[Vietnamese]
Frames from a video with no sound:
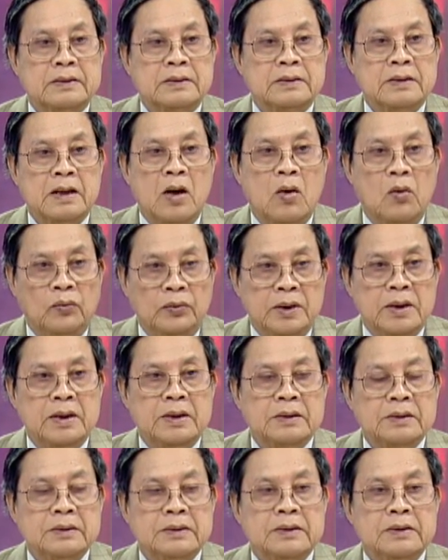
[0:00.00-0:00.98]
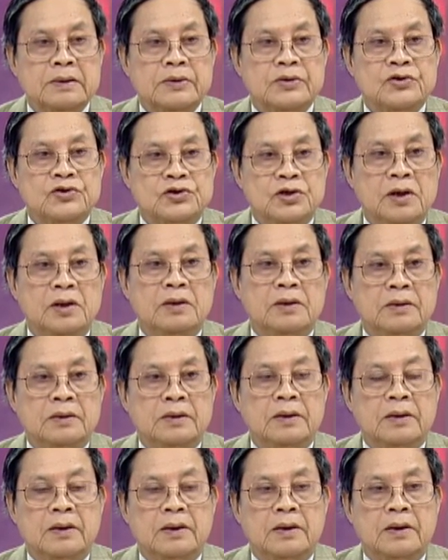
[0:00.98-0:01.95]
đầu tiên sinh
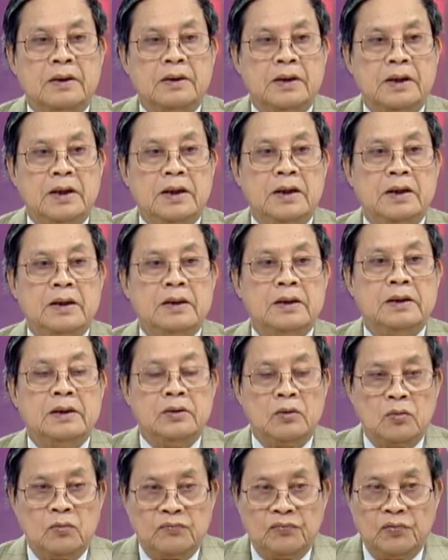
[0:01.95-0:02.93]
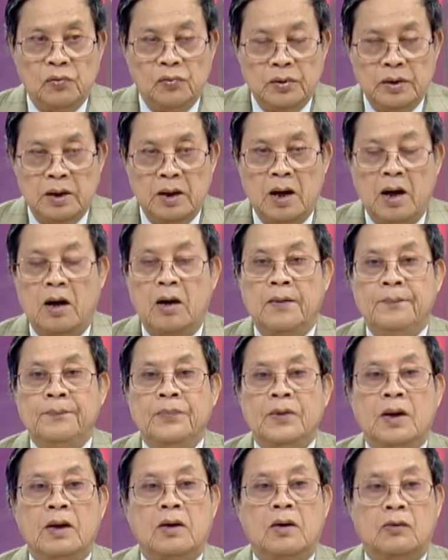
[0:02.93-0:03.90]
khi oh, phụ nữ đó
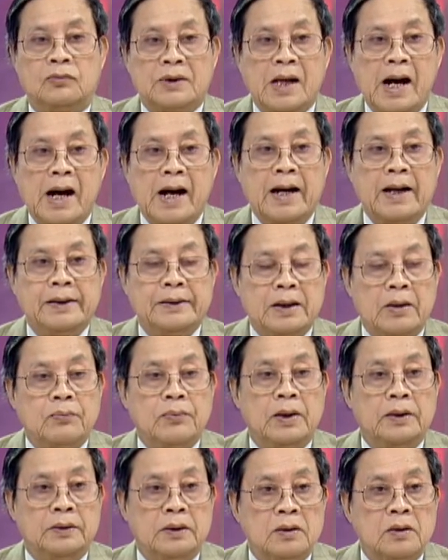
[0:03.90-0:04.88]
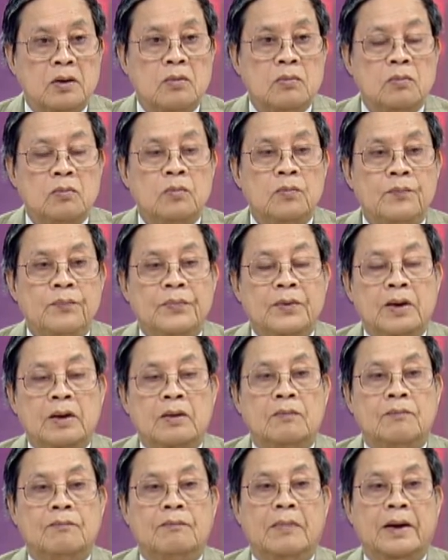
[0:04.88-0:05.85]
à? có thai trong cái tử cung ừ.
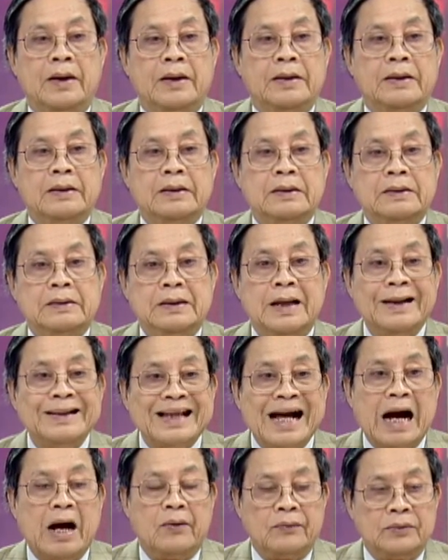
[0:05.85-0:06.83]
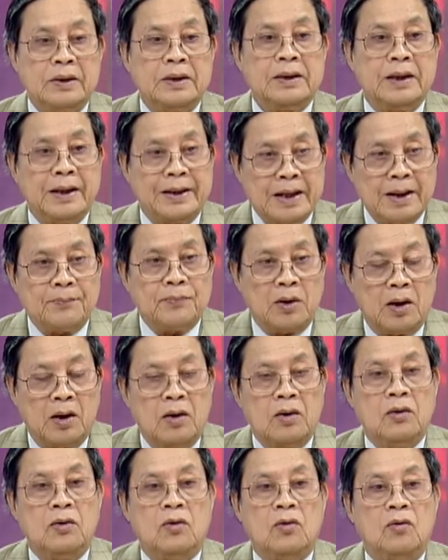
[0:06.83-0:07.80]
mà nhân tạo trên nhà ghép
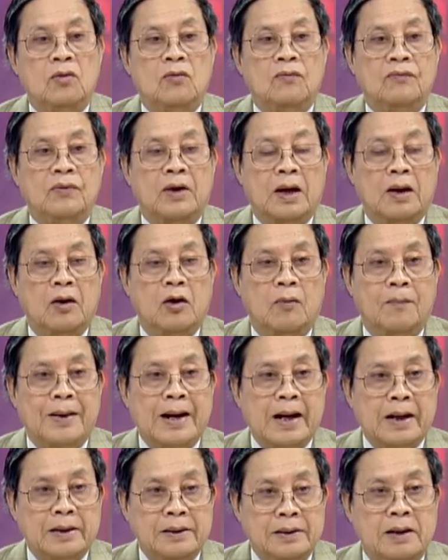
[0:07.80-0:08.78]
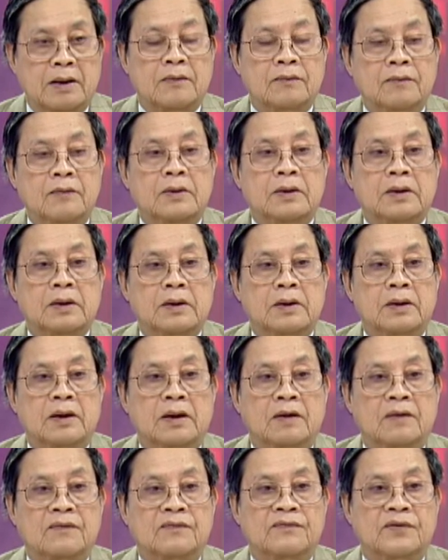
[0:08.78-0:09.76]
đó và họ mang được uh,
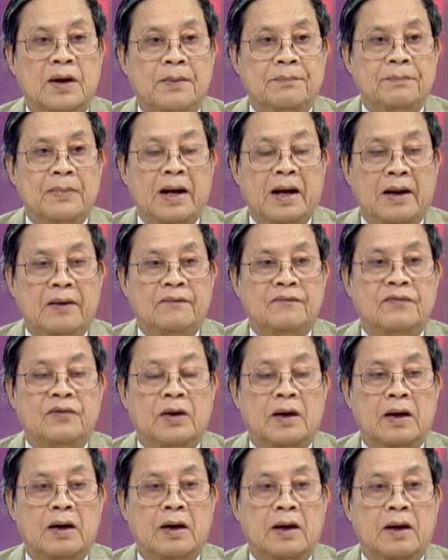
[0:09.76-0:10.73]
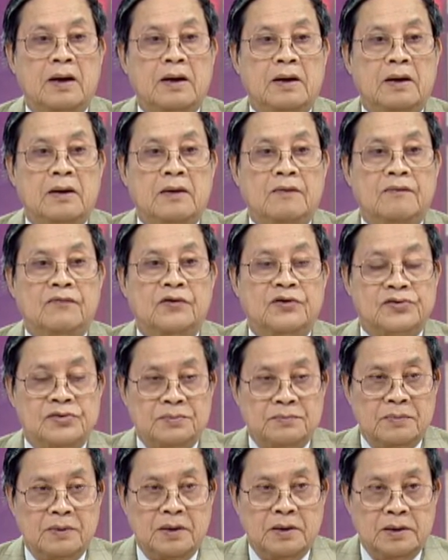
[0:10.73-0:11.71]
ờ, và em bé và, và
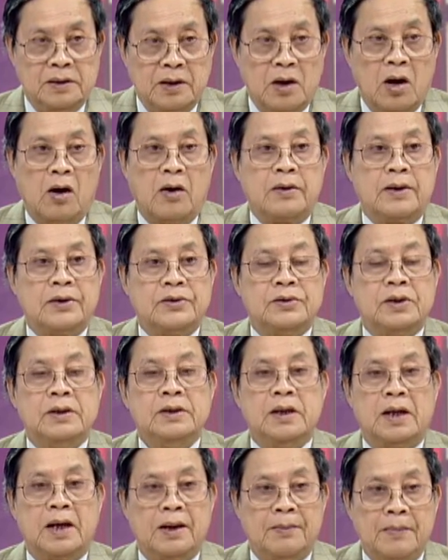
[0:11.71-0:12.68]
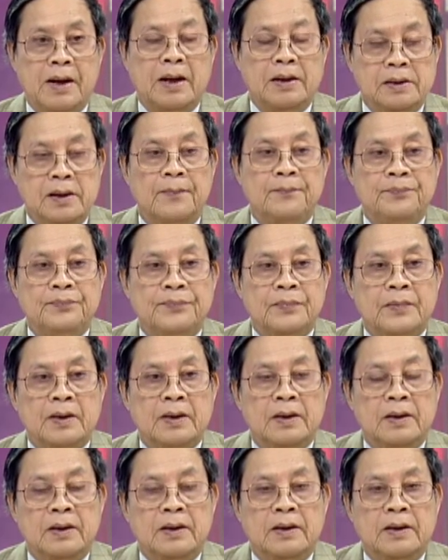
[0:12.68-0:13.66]
người đó đã sinh được em bé được
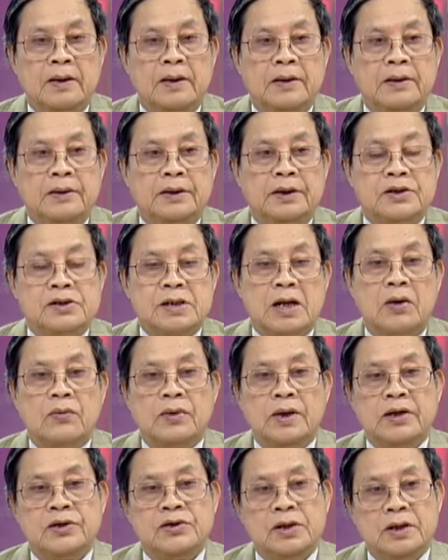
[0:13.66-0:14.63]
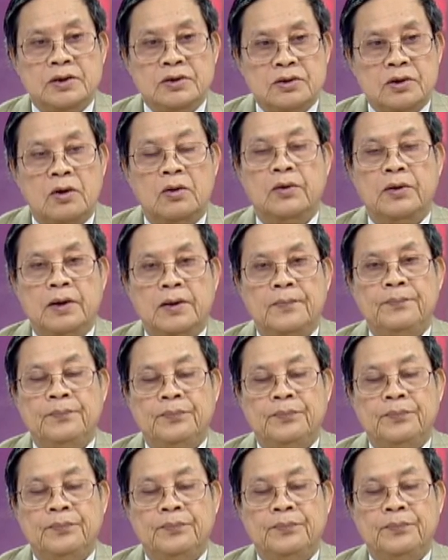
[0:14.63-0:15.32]
à. thì sau khi sinh rồi